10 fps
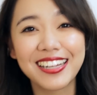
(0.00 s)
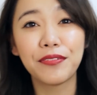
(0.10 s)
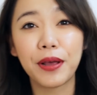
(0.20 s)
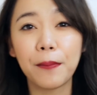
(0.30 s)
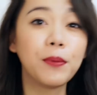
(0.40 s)
で
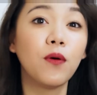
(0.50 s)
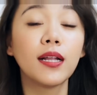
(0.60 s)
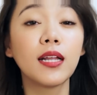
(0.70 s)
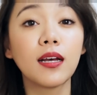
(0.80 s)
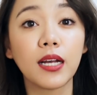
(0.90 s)
もやっぱお
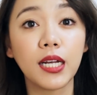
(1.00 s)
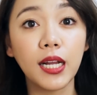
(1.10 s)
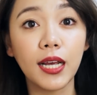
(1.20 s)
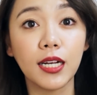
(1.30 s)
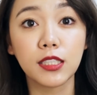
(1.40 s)
肌が綺
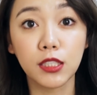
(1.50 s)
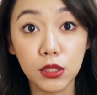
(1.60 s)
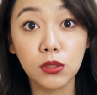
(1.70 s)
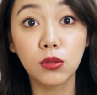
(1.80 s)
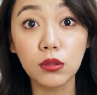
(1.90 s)
麗。
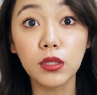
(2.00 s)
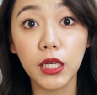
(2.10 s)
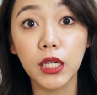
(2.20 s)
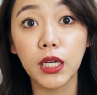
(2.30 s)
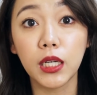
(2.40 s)
すっごく
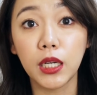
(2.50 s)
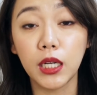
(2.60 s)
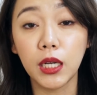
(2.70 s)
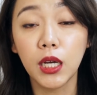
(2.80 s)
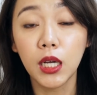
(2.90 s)
綺麗
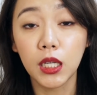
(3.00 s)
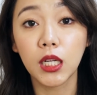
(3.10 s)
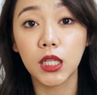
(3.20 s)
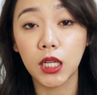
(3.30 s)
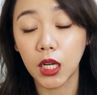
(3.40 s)
に
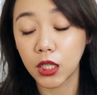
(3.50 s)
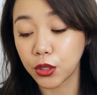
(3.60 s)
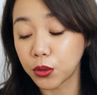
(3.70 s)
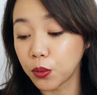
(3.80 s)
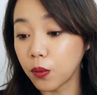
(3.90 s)
なったなっ
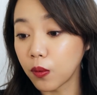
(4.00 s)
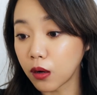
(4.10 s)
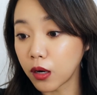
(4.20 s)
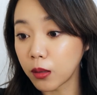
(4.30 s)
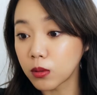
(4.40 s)
ていうのわ
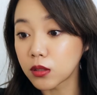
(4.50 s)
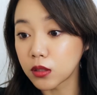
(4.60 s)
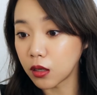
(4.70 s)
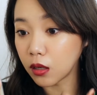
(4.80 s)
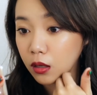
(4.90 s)
かります
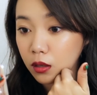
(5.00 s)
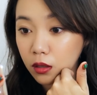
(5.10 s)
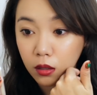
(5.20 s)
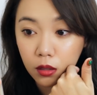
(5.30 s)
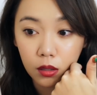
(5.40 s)
ね。
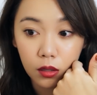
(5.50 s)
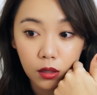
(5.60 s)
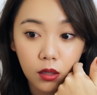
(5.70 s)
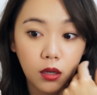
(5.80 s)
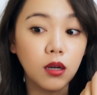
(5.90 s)

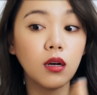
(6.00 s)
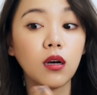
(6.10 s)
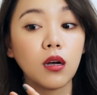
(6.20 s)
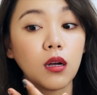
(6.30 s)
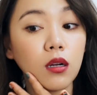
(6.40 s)
い
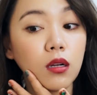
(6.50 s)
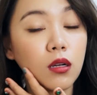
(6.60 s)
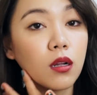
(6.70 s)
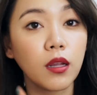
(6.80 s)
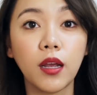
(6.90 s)
やー、
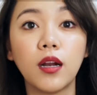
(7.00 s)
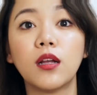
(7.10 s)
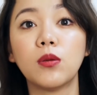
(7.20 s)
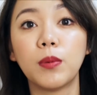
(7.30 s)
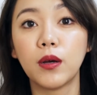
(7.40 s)

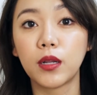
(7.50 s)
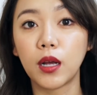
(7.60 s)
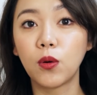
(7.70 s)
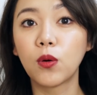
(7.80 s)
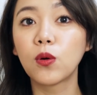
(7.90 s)
ギエランの
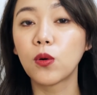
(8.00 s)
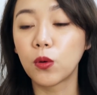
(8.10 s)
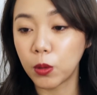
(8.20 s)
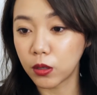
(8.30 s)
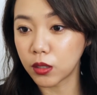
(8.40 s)
パウダー、
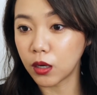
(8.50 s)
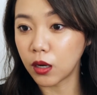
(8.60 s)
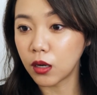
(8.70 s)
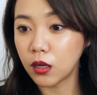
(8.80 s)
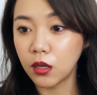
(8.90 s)

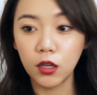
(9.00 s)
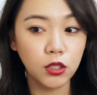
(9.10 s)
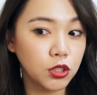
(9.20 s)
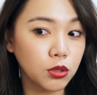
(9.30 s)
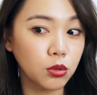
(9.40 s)

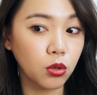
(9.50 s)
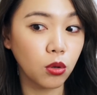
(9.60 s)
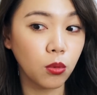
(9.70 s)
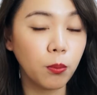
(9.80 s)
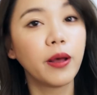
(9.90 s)
コロコロパウダー。ちょっ
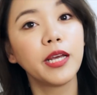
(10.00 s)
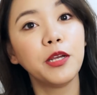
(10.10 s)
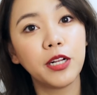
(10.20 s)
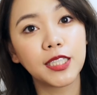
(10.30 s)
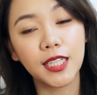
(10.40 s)
と前
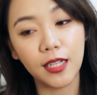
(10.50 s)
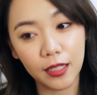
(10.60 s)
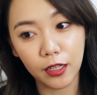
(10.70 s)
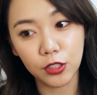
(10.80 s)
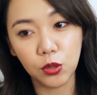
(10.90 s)
より好き
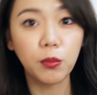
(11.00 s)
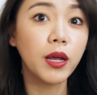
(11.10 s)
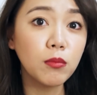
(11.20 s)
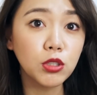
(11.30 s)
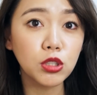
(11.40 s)
になりそう。
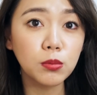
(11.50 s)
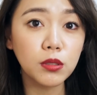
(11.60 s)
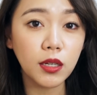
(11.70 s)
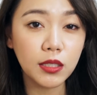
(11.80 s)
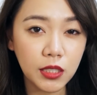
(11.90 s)
前も十
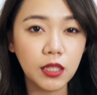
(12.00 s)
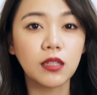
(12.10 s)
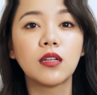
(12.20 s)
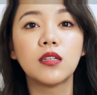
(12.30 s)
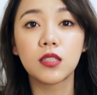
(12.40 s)
分大好き
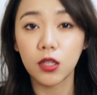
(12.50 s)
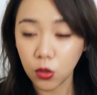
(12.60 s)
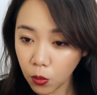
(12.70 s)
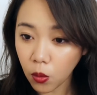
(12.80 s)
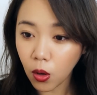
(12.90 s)
だったんですけ
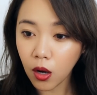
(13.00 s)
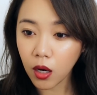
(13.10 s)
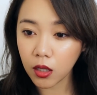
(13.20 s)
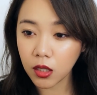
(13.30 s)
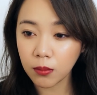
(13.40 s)
ども、
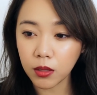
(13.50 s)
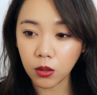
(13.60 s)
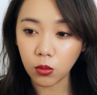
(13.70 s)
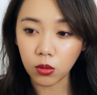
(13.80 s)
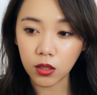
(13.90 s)
改め
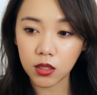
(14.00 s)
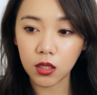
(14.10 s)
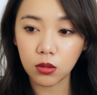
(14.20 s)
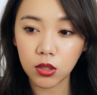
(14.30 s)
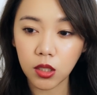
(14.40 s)
てこうやって
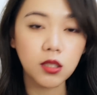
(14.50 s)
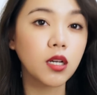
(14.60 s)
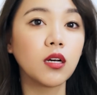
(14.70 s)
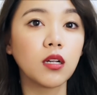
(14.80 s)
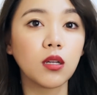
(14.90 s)
ちゃんとした
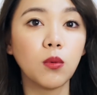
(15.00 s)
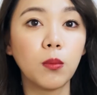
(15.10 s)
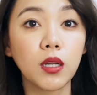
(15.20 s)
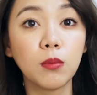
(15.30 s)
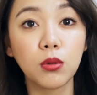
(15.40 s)
使い方を
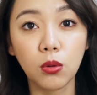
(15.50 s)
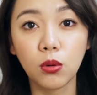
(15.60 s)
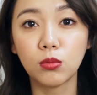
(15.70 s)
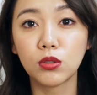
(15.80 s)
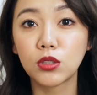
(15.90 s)
学ぶ
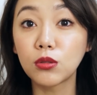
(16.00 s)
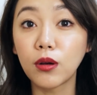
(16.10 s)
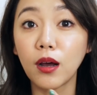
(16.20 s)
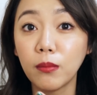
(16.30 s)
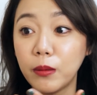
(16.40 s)
と、ずっと
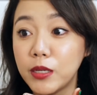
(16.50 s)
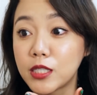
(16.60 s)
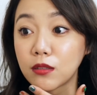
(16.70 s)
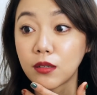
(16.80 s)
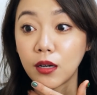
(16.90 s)
鏡見
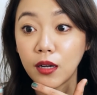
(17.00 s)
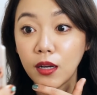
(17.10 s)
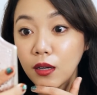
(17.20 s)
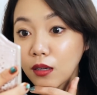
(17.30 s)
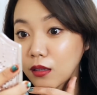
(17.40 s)
ちゃうぐらい、
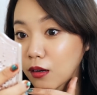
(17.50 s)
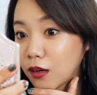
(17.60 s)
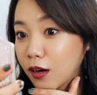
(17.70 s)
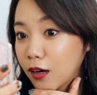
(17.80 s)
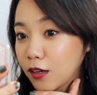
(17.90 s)
なん
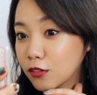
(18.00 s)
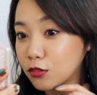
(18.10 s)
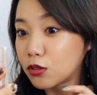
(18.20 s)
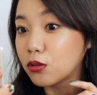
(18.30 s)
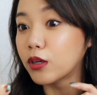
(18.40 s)
か、
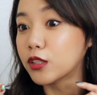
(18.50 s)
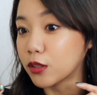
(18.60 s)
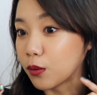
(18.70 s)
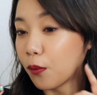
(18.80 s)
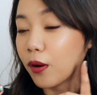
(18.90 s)
うっとりす
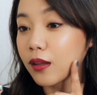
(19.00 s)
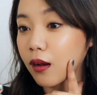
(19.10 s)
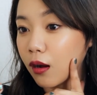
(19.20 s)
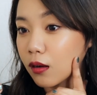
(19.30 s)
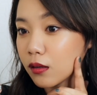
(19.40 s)
るお肌
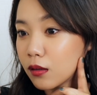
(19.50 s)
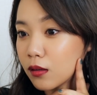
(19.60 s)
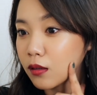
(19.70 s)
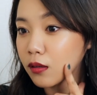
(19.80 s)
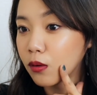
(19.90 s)
が
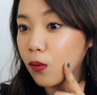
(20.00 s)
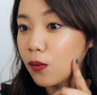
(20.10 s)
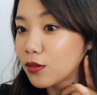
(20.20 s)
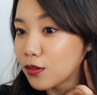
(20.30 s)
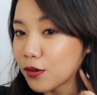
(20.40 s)

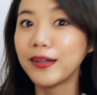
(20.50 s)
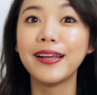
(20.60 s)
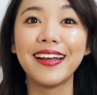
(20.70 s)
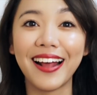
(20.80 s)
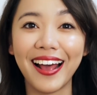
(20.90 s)
本当
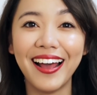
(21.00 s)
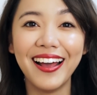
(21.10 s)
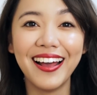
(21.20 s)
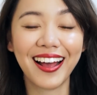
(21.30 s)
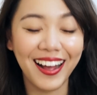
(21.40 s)
に綺麗
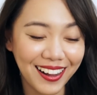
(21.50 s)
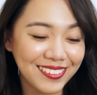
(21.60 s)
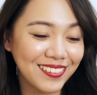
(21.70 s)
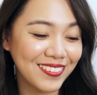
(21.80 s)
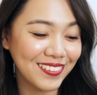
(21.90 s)
あ
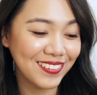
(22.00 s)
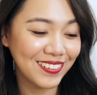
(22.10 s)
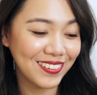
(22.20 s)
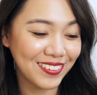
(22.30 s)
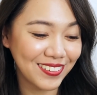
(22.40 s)

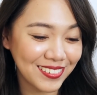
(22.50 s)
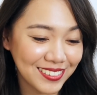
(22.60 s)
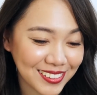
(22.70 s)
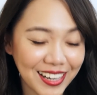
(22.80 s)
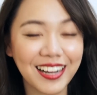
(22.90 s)

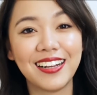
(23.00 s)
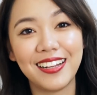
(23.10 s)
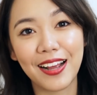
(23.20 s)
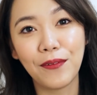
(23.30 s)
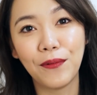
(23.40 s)
のー、さらに
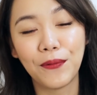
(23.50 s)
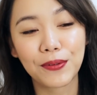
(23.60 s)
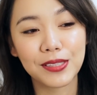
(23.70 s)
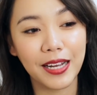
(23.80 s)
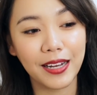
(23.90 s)
ね、
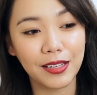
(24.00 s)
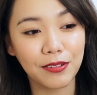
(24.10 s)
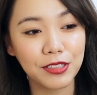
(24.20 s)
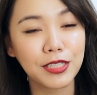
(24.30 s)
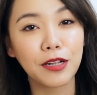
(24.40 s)
こう、使い方
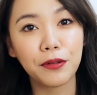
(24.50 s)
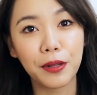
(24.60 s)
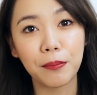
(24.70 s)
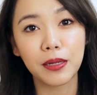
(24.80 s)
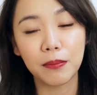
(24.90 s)
を知ったの
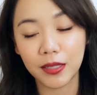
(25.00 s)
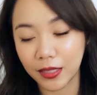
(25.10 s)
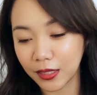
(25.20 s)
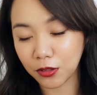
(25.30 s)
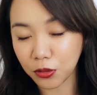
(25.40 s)
で、またま
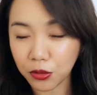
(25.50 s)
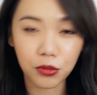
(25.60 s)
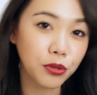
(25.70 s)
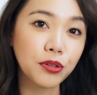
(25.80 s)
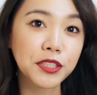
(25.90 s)
た、どんど
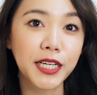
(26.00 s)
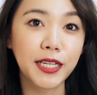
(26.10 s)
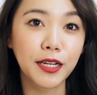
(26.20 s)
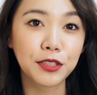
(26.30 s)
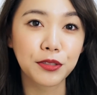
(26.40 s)
んどんどん好き
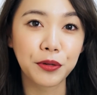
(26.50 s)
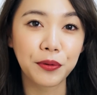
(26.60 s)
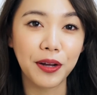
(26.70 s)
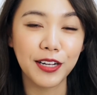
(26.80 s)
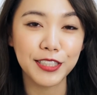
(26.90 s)
になりそうな予
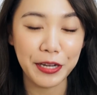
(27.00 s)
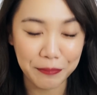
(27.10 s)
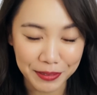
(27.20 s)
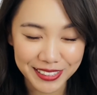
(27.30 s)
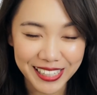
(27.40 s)
感がしてい
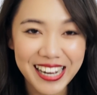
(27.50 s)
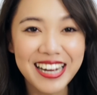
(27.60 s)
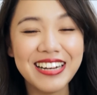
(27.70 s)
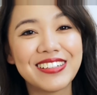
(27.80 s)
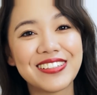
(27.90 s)
ます。
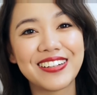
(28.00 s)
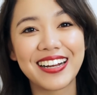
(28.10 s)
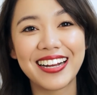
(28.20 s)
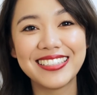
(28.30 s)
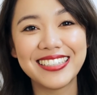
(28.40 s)
まあ、そんな
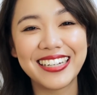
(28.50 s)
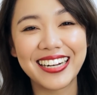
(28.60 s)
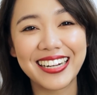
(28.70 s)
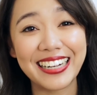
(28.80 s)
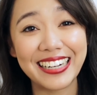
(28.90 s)
感じで、
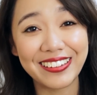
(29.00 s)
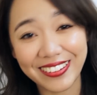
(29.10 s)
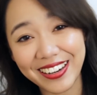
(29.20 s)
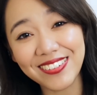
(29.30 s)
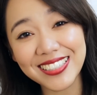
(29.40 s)
長々と
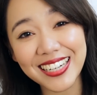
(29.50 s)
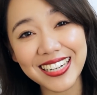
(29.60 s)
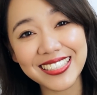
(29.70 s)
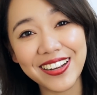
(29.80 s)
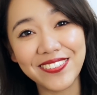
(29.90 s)
なりました
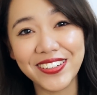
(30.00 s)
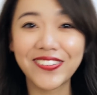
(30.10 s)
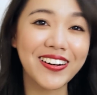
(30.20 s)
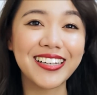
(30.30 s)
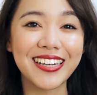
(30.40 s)
が、最後まで
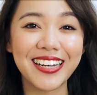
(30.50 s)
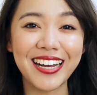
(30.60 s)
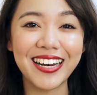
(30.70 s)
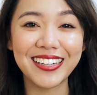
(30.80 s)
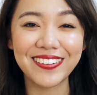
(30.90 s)
ご覧いただ
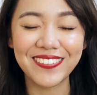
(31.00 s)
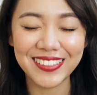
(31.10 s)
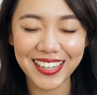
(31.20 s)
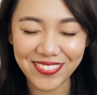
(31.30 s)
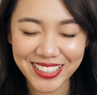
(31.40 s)
きありがとうご
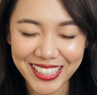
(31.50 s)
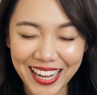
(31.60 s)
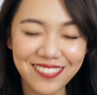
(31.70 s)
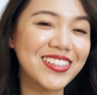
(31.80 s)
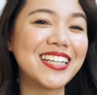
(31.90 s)
ざいまし
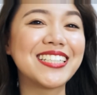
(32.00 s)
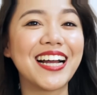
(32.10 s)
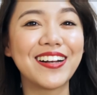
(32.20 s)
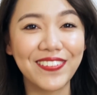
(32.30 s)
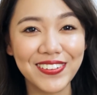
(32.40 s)
た。また次
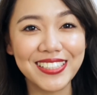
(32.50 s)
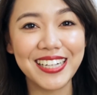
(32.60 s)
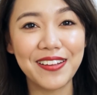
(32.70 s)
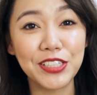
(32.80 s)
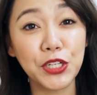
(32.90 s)
回の更新
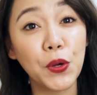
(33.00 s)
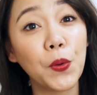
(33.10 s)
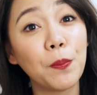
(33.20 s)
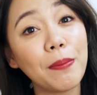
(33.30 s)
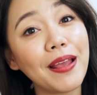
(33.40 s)
になりま
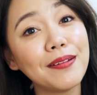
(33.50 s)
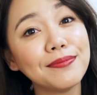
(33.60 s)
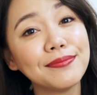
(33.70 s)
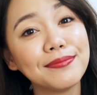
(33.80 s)
しょう。バイバイ。